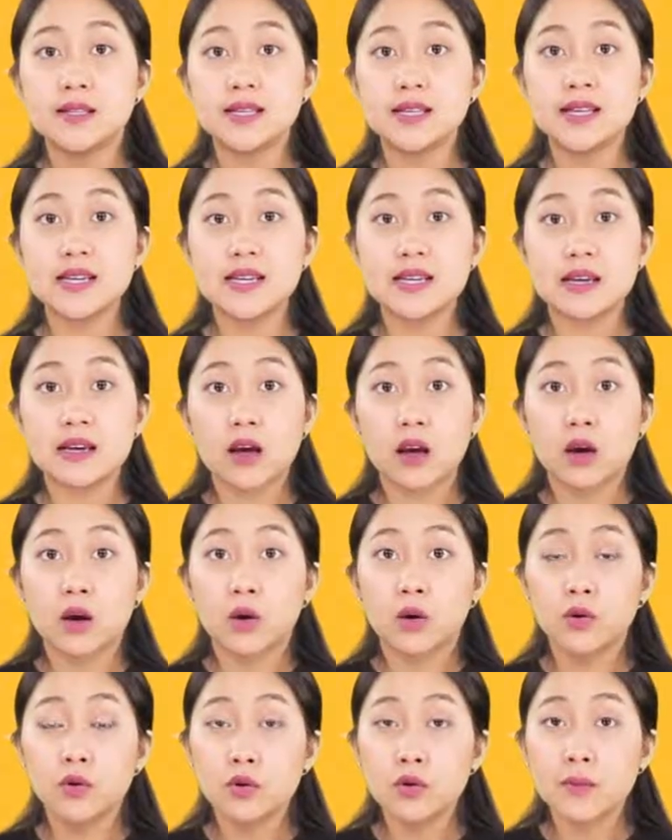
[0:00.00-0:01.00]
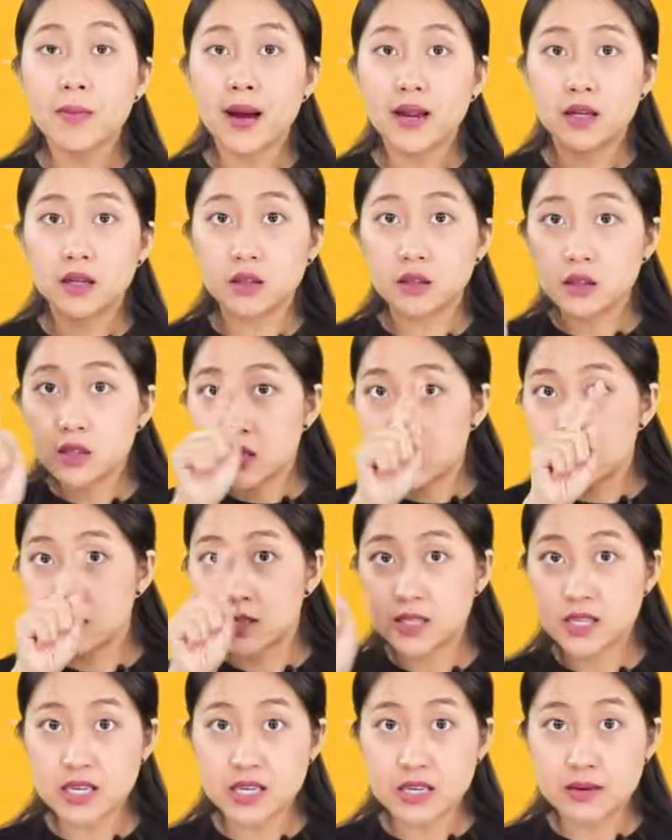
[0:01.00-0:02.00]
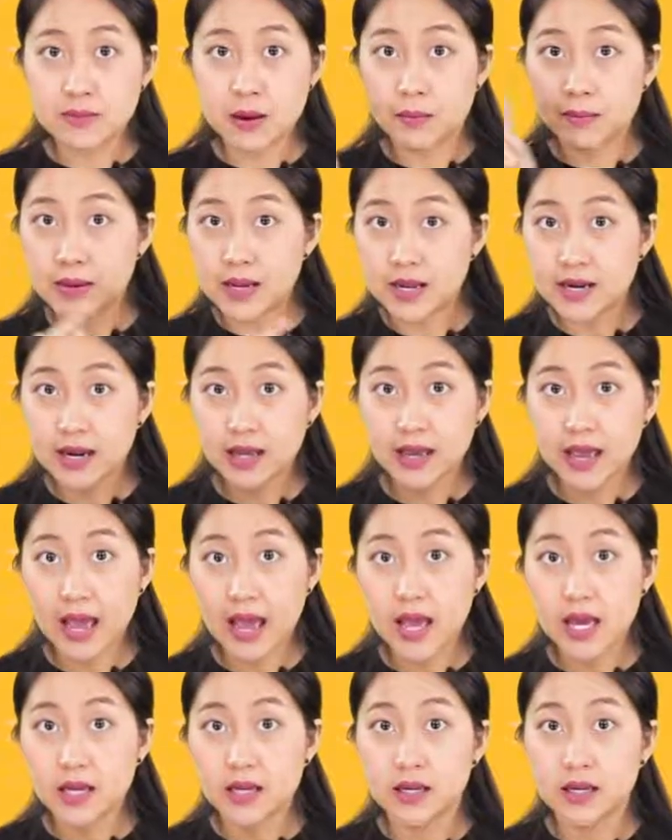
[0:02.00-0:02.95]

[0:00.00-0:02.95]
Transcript: zครูนุ้ยหมายถึง Z แบบนี้นะคะ